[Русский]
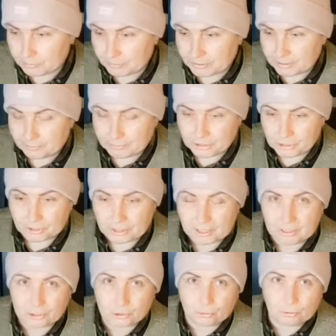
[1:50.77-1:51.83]
Господи,
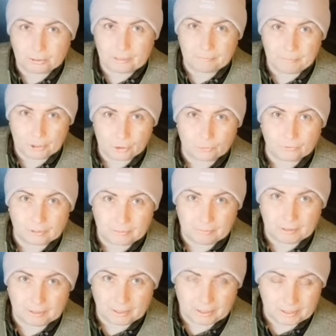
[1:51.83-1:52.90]
почитала, что там пишут в
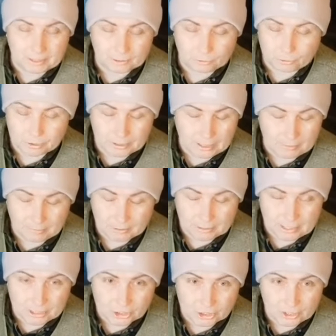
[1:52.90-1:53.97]
комментариях, друзья
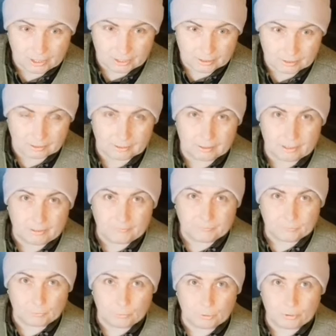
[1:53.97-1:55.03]
мои, я ошалела.
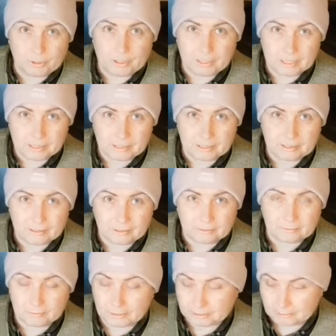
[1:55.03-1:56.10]
Думаю, если
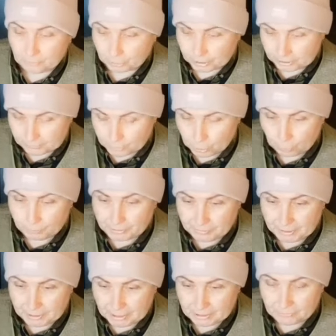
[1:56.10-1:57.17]
это вот это все
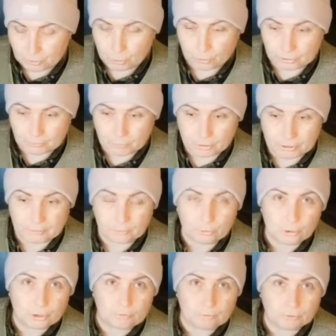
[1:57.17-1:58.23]
применить, все это,
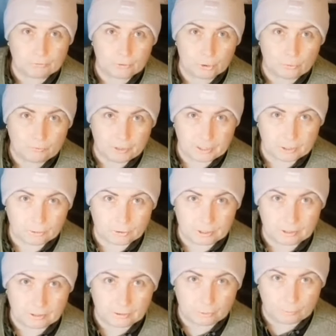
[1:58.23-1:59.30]
это лучше вот все
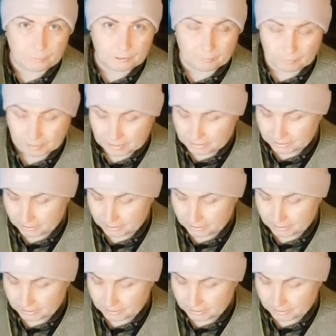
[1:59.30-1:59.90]
выкинуть и купить в